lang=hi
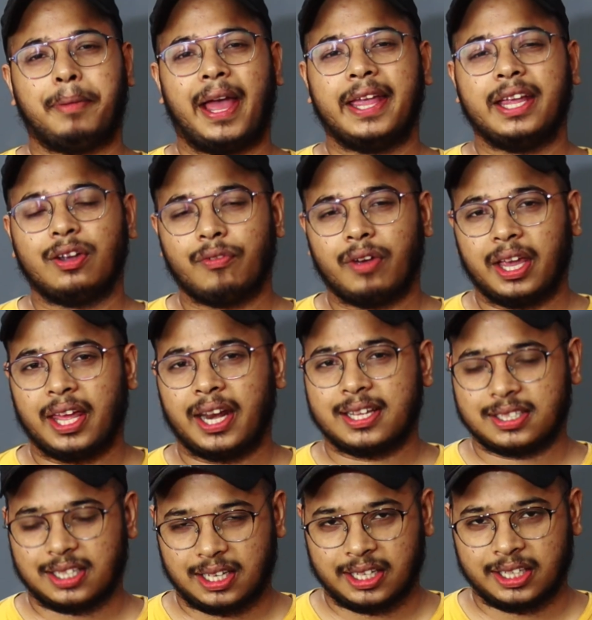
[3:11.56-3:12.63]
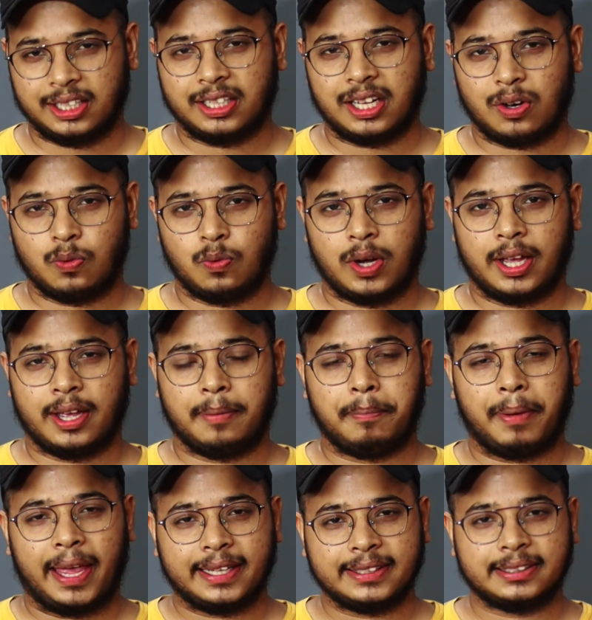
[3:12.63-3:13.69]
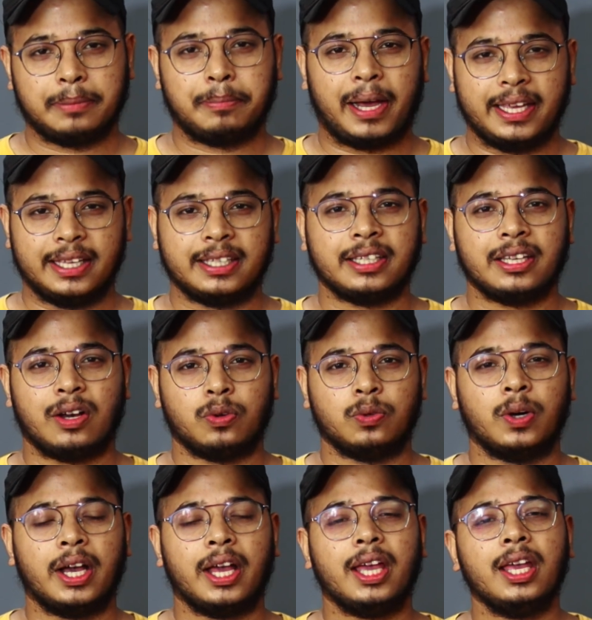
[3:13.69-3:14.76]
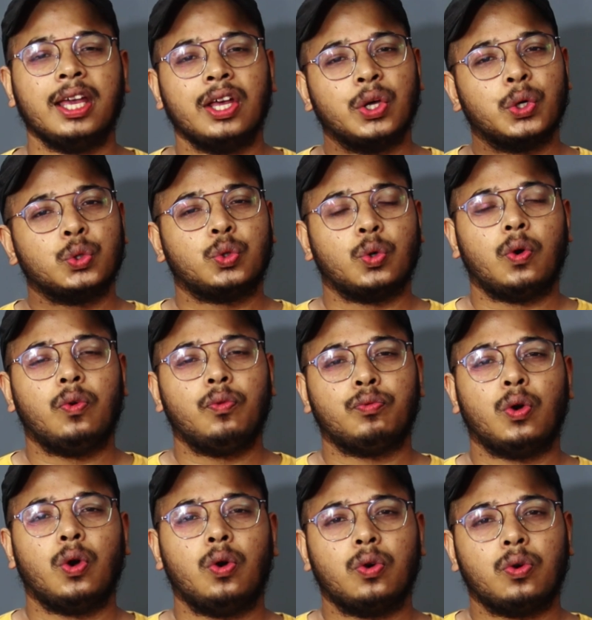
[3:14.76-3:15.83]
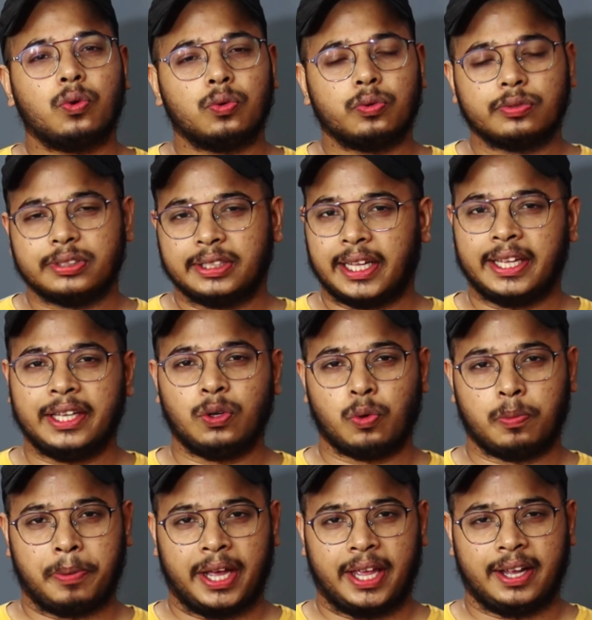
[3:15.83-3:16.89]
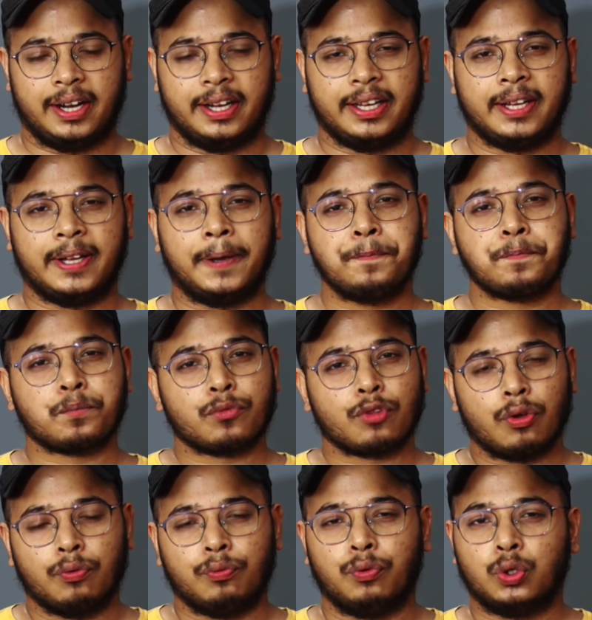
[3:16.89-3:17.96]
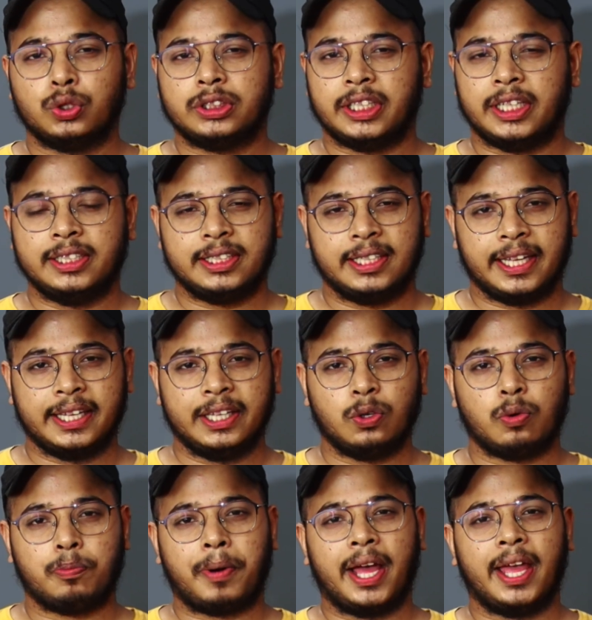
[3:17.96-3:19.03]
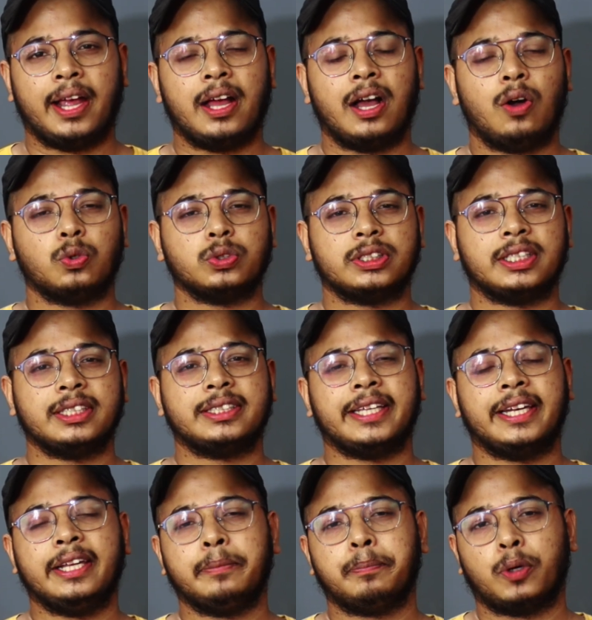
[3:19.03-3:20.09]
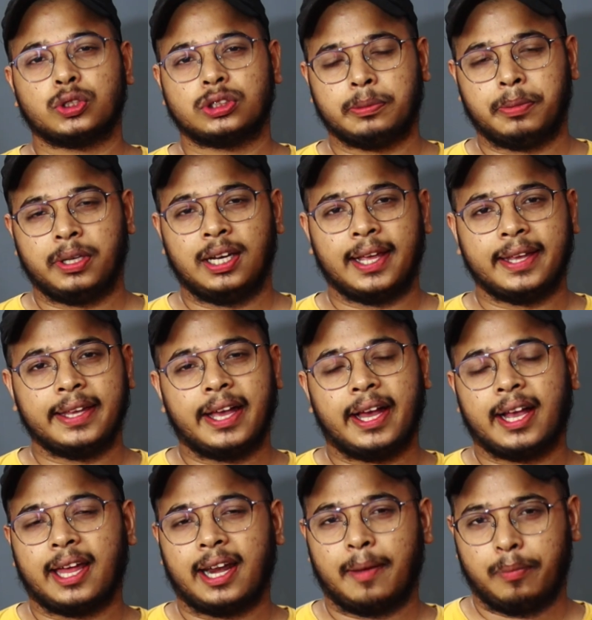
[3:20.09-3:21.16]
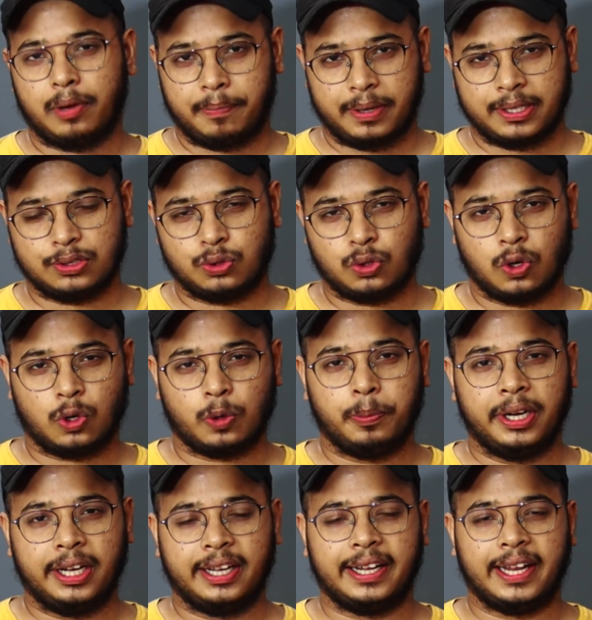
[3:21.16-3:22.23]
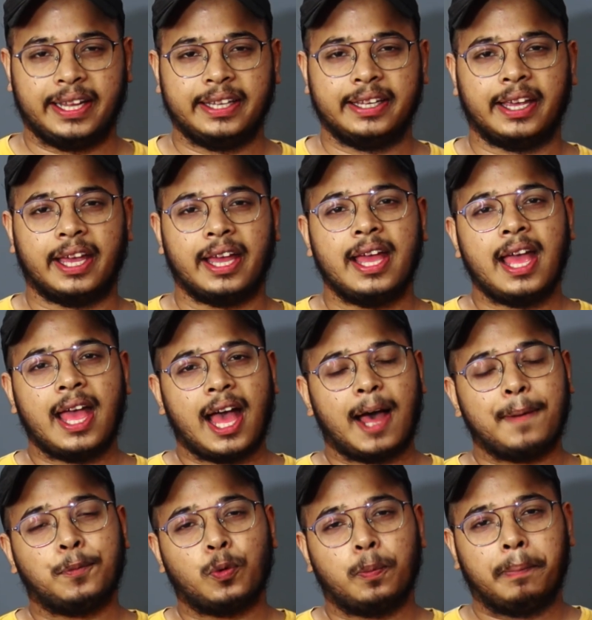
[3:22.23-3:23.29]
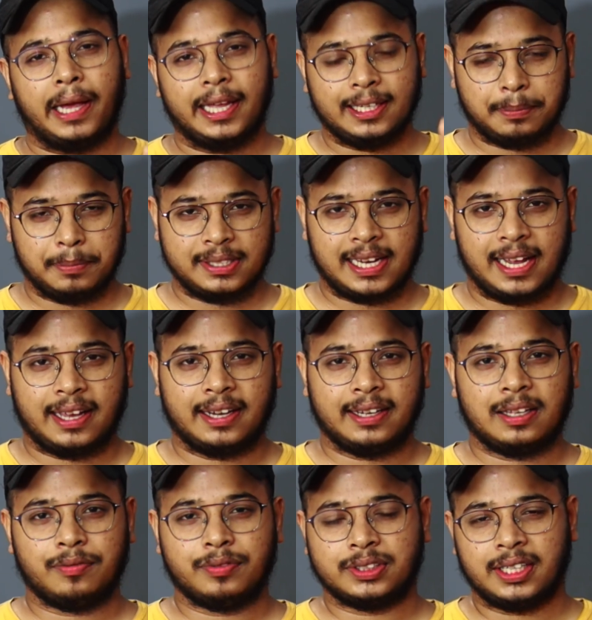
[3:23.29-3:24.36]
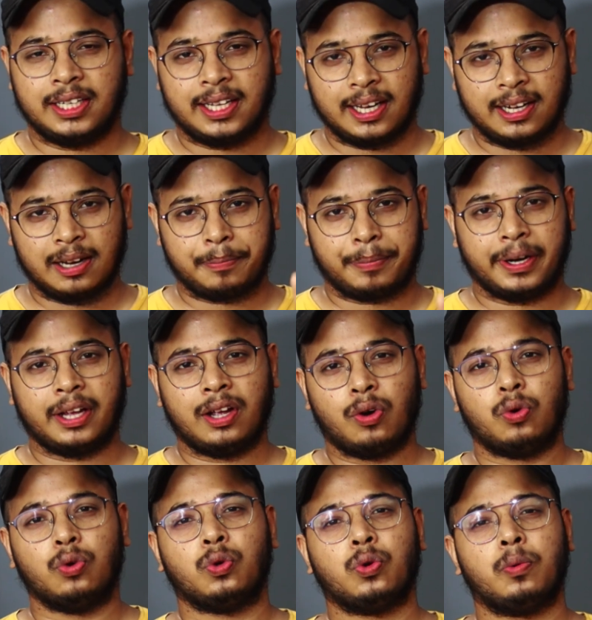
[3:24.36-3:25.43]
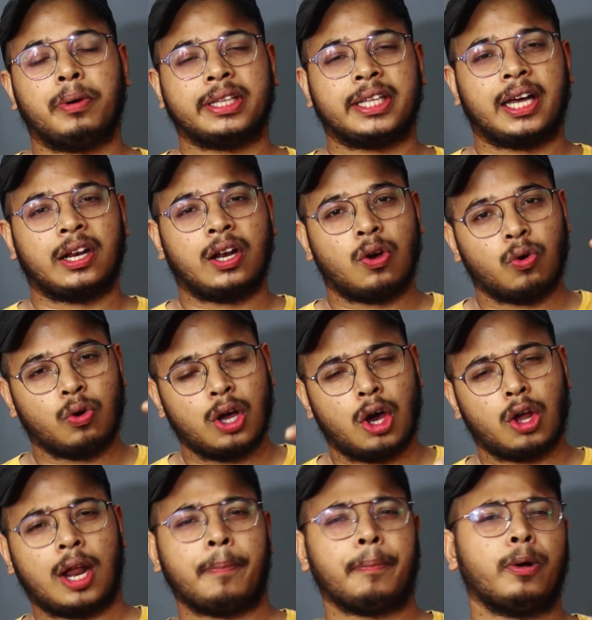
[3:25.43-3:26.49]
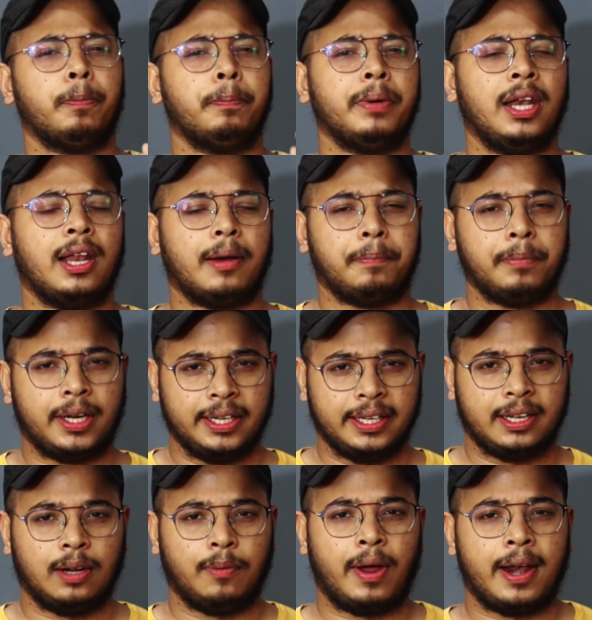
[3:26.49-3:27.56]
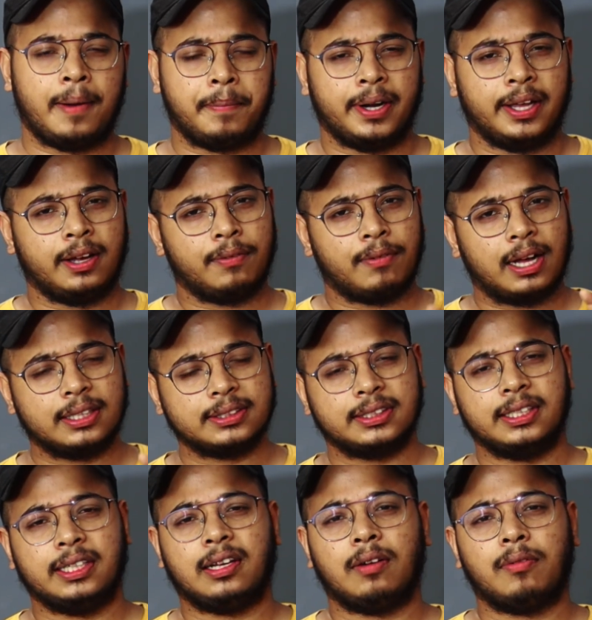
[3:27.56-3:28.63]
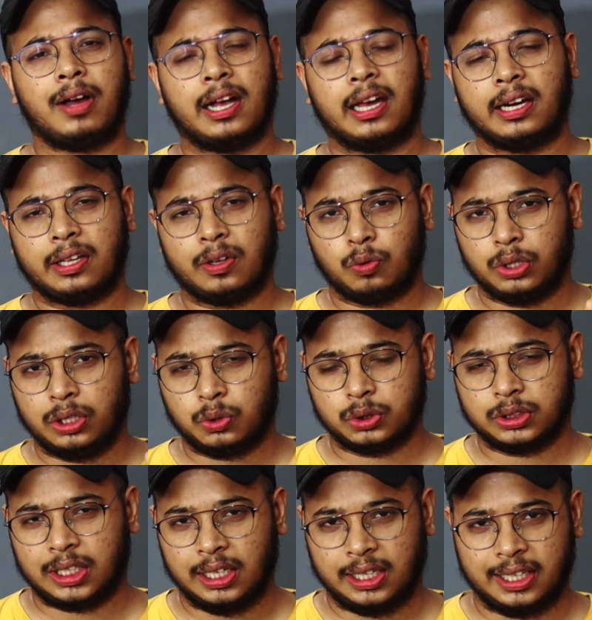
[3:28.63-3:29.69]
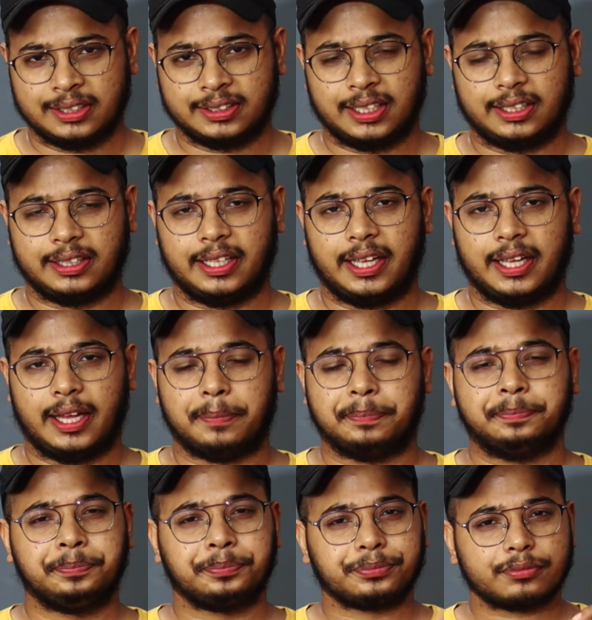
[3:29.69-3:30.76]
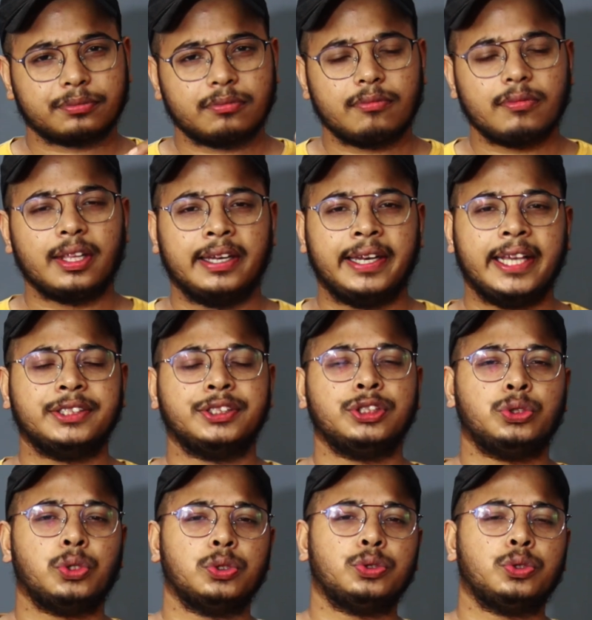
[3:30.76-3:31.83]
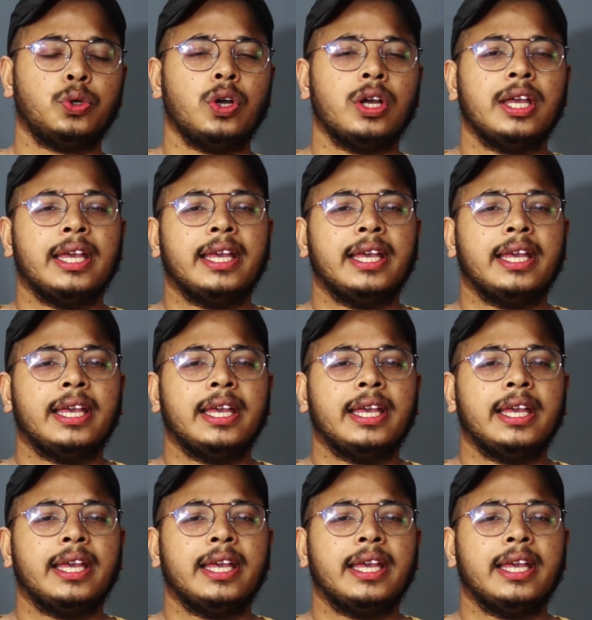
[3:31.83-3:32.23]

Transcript: बैंक वगैरह से ख़रीदा हुआ है बैंक से बाई किया हुआ है तो वो नहीं हो पाएगा ठीक है वो चेंज नहीं हो पाएगा उसकी सेलिंग पॉसिबल नहीं है अगर आपके पास डॉक्यूमेंट नहीं है आपको बैंक में जा करके के विजिट करना पड़ेगा और उनको बताना होगा और आपको बिल अपना निकलवाना पड़ेगा वहाँ से निकलवा करके उन्हीं को सेल कर सकते हैं आप नेक्स्ट इज दोस्तों